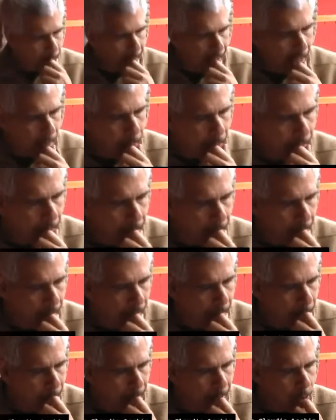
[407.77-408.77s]

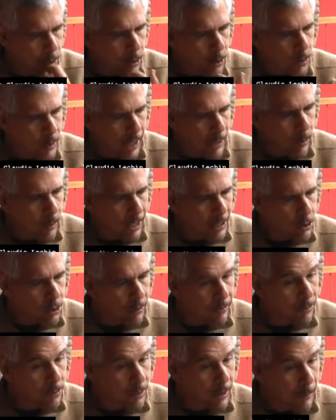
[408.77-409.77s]
en medio de una
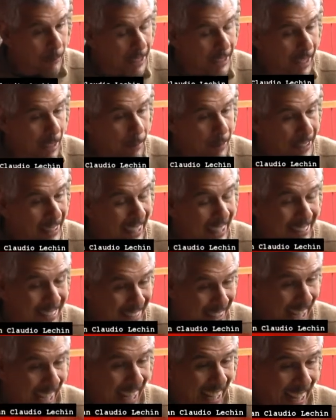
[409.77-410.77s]
educación fundamentalmente
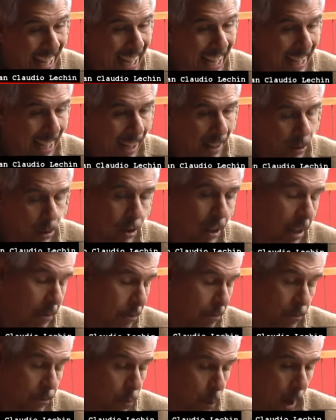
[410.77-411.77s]
extranjera, o sea,
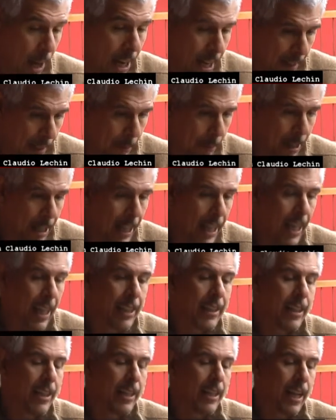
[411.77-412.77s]
fuera de América
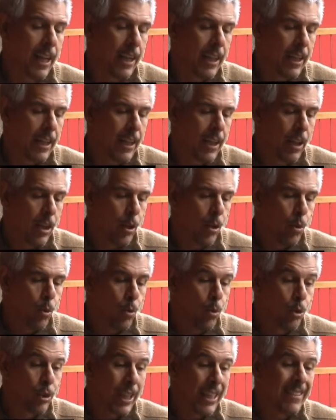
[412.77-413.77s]
Latina,
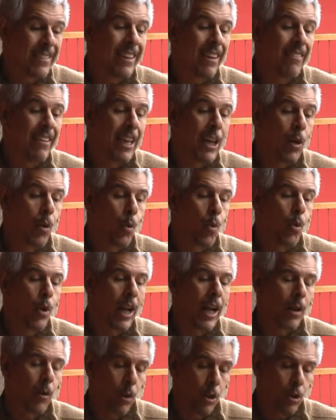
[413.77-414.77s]
usted se
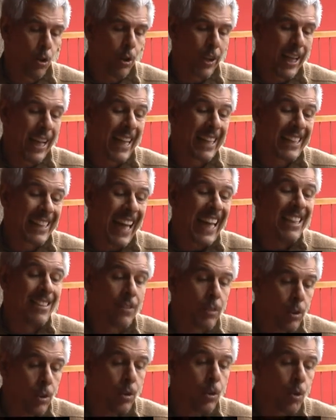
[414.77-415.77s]
vincula cuando llega
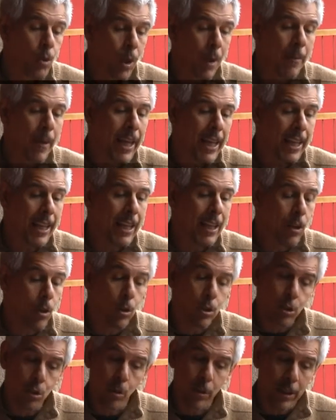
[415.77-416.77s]
tanto a
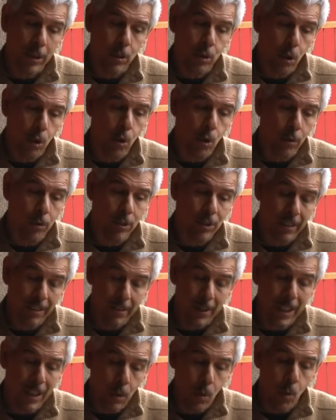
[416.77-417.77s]
México y sobre todo se
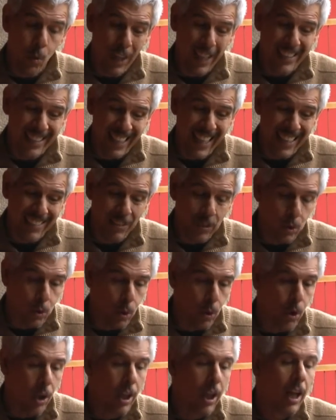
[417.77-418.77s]
vincula
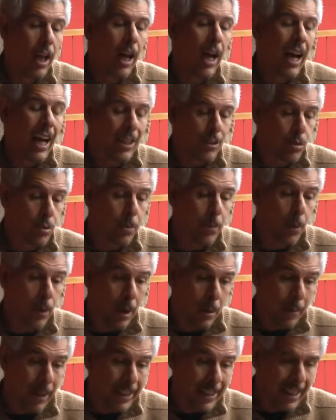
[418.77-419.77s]
tanto a su
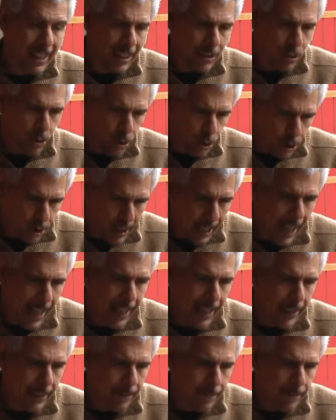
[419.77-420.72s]
problemática social.